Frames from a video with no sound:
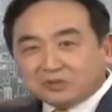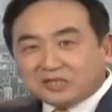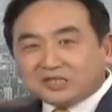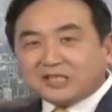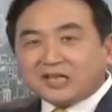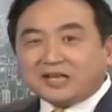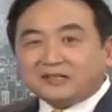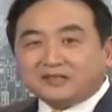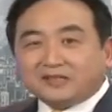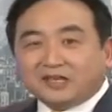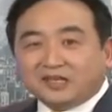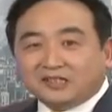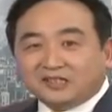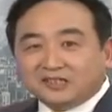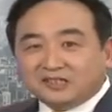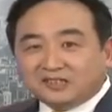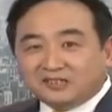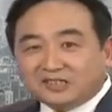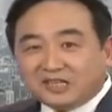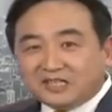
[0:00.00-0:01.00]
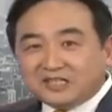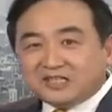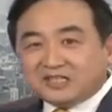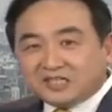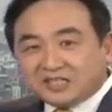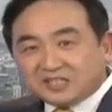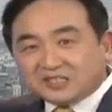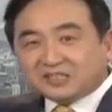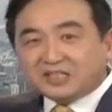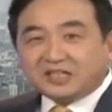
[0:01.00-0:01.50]
不见的
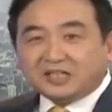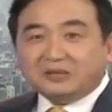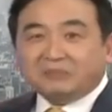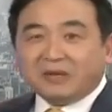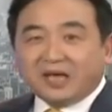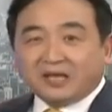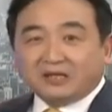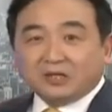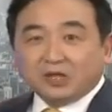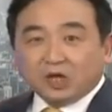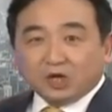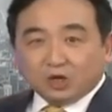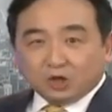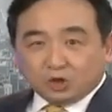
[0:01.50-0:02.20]
人性的一面。